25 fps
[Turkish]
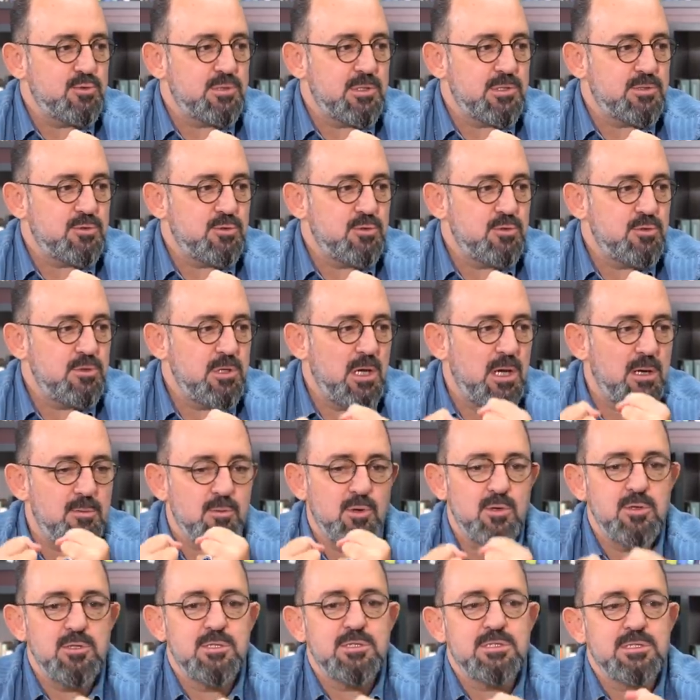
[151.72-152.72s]
ustası oluyor
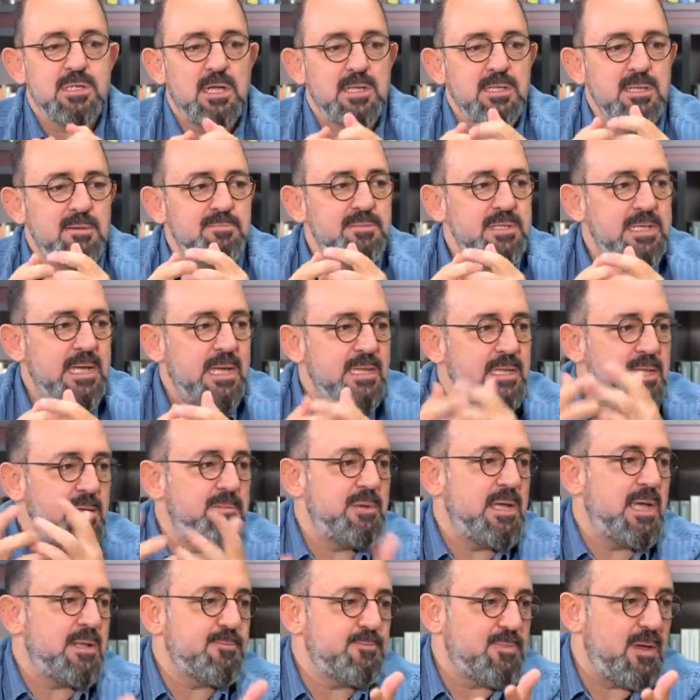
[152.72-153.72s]
ama o insandan bir
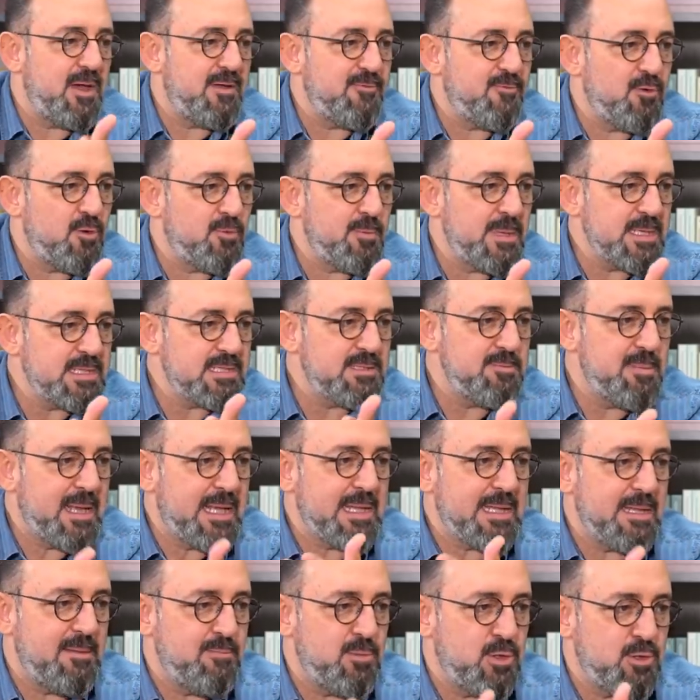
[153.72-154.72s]
edebiyat performansı
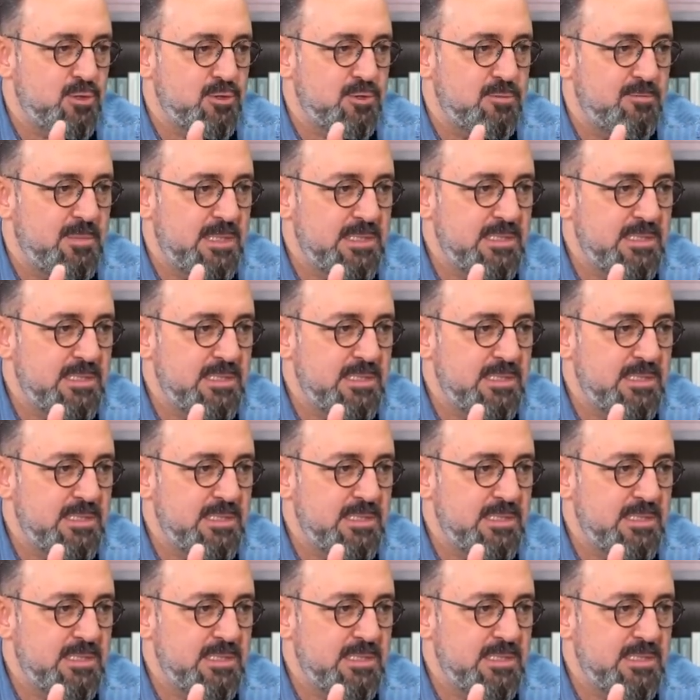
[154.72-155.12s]
beklemiyorsun